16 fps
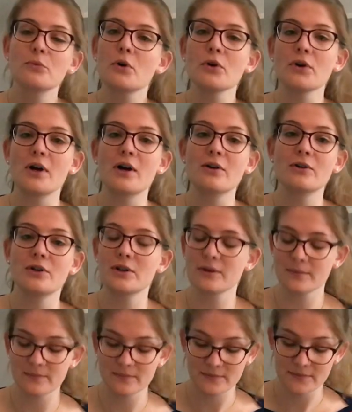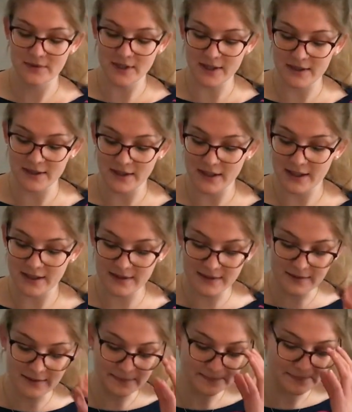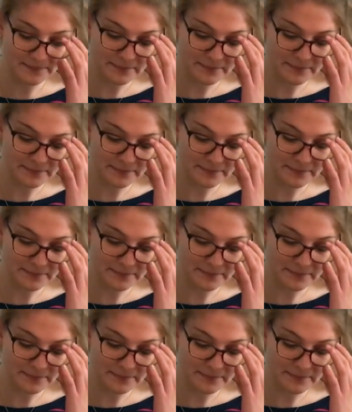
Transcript: Ich auch nicht, sagte die Katze.